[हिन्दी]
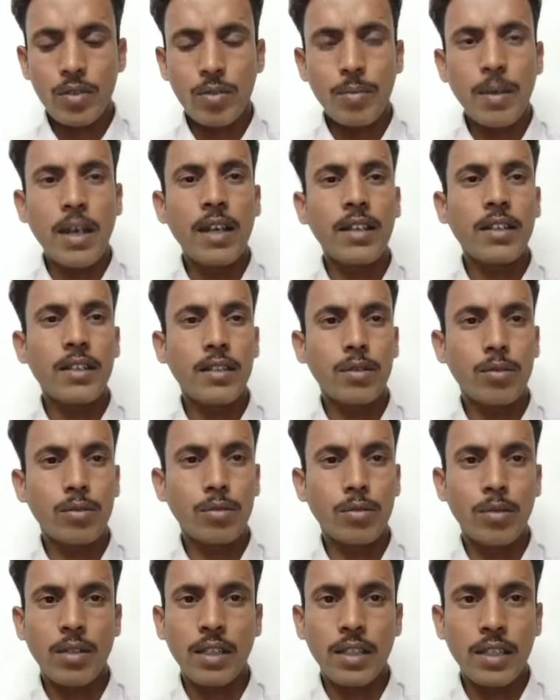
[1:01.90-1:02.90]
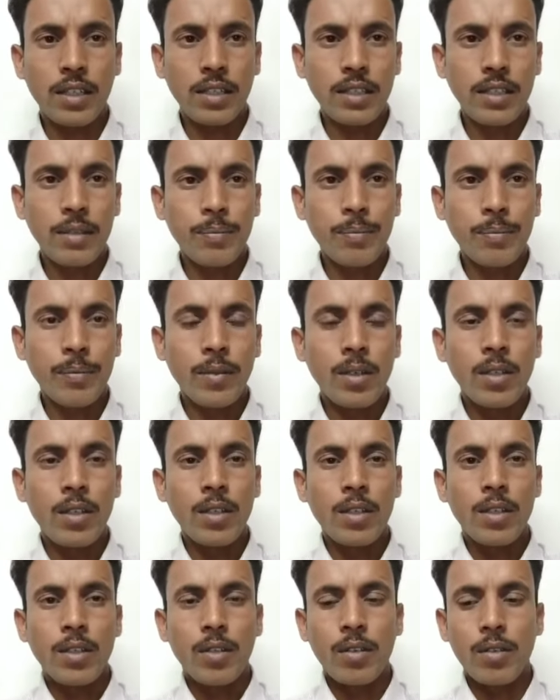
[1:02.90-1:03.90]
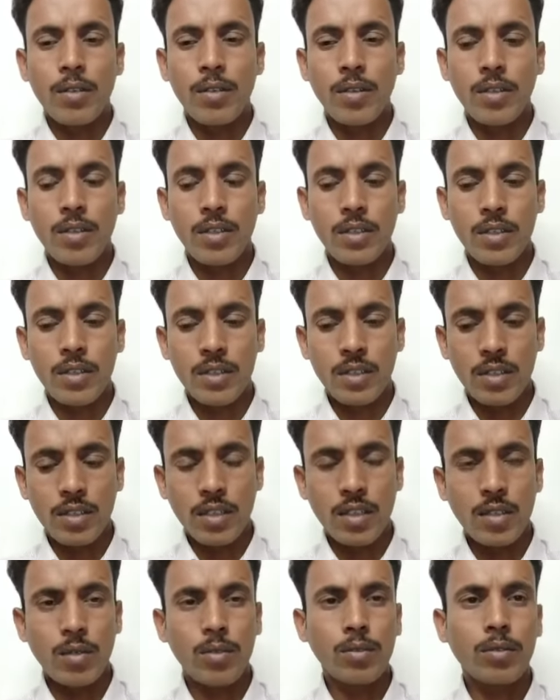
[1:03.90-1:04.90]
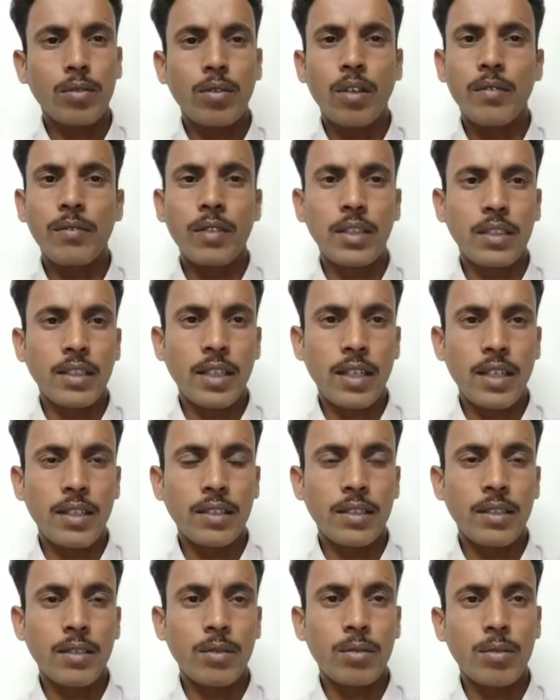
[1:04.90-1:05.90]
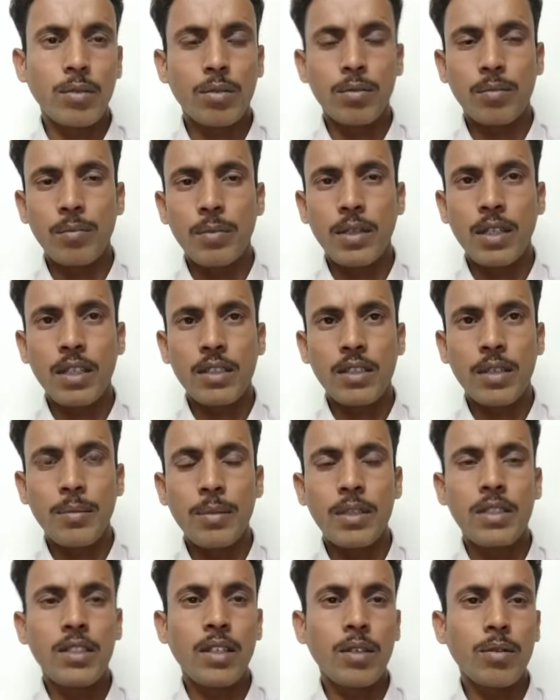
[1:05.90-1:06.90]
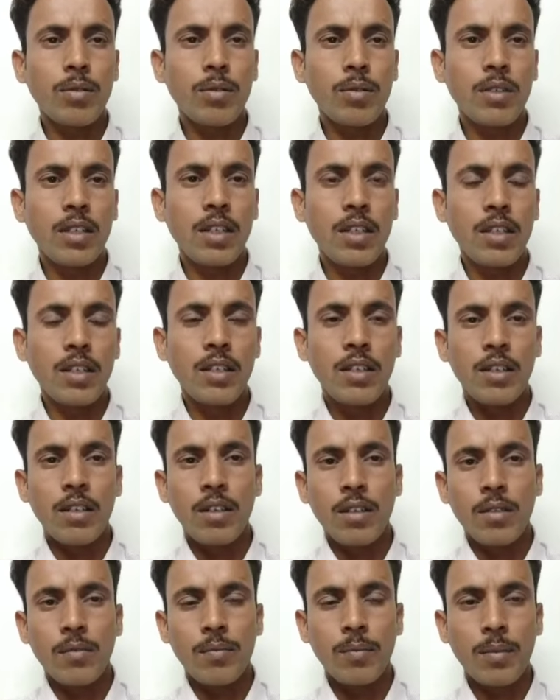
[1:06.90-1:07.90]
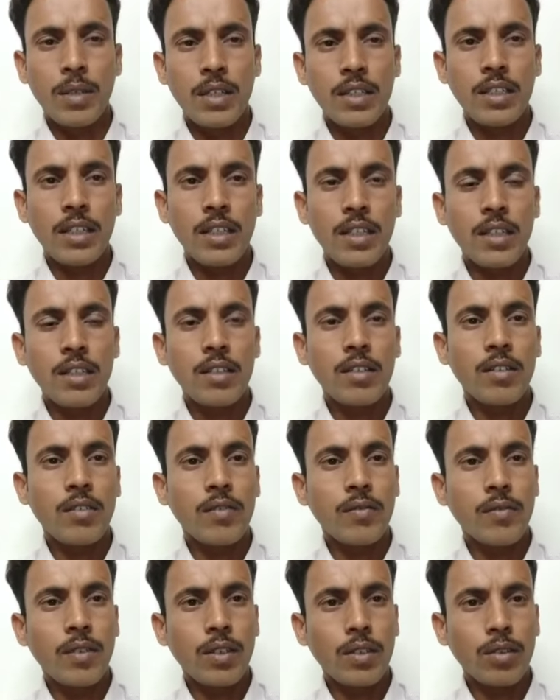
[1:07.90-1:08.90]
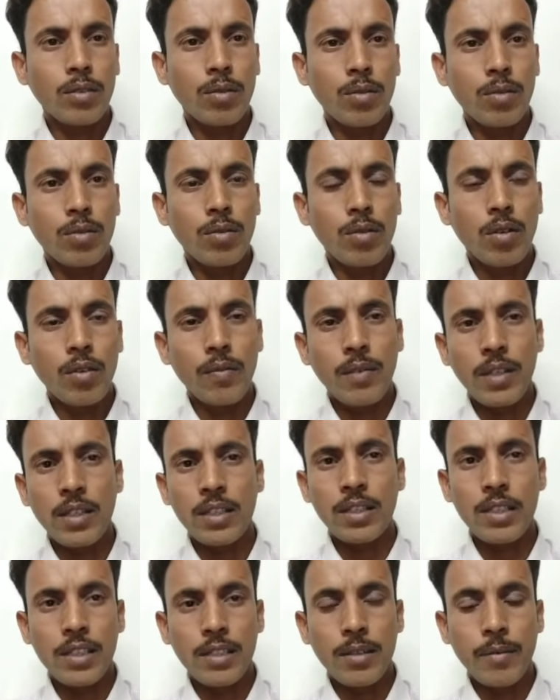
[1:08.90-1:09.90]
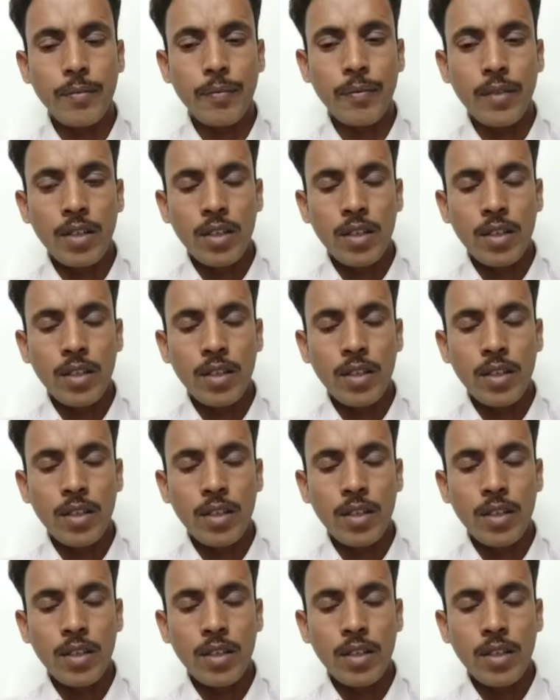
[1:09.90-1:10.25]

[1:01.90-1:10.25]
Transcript: जो मांग है उसको रखेंगे और उसको अवगत कराएंगे तो मेरा सभी से अनुरोध है वर्ग एक वर्ग दो और वर्ग तीन